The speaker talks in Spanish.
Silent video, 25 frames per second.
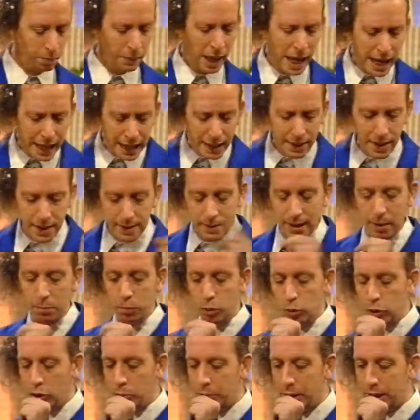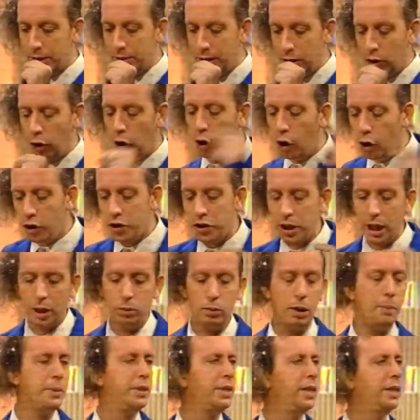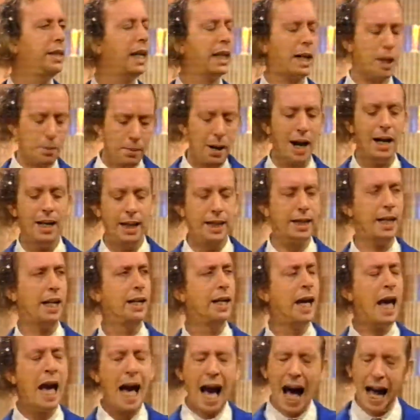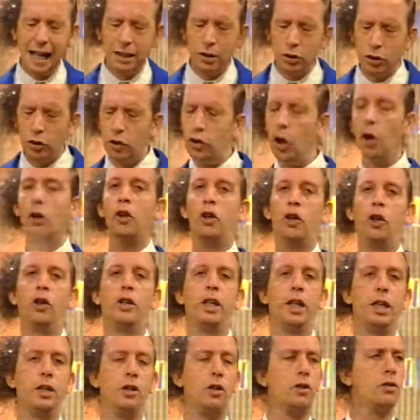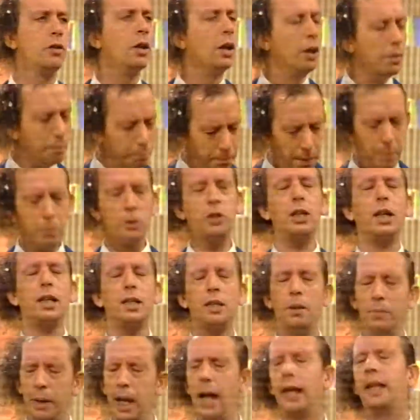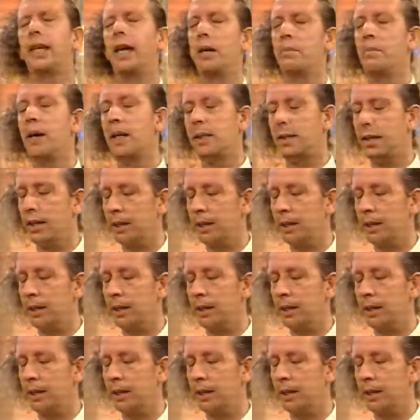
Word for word: Y de ese mundo, Marcelo, hoy llega una visita que va a alegrar a todos los niños. ¿Vamos a recibir a quién, Marce?